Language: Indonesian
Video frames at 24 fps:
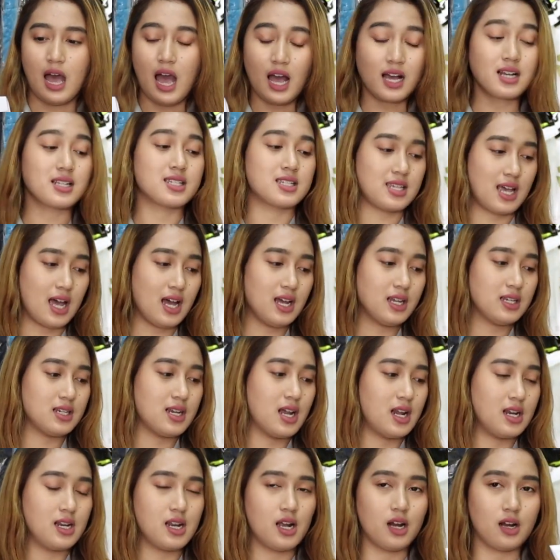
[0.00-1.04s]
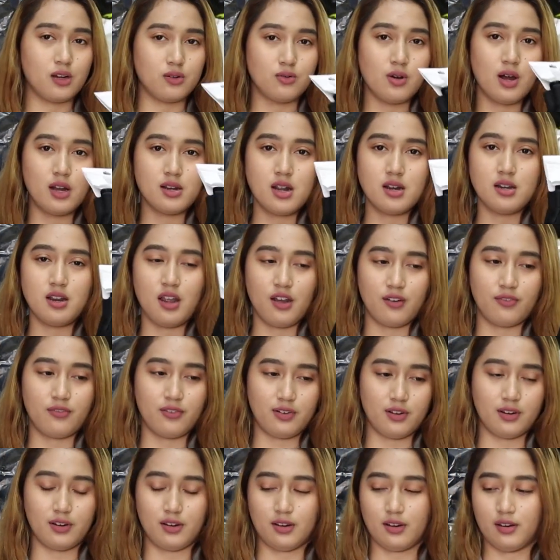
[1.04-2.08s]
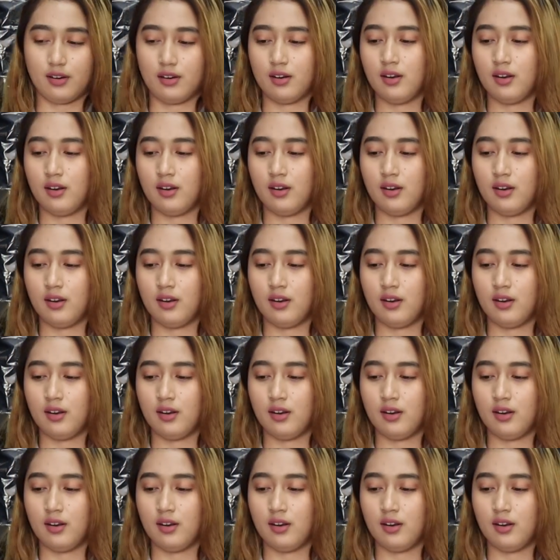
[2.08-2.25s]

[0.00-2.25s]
Aksa dan yang kedua ada Devon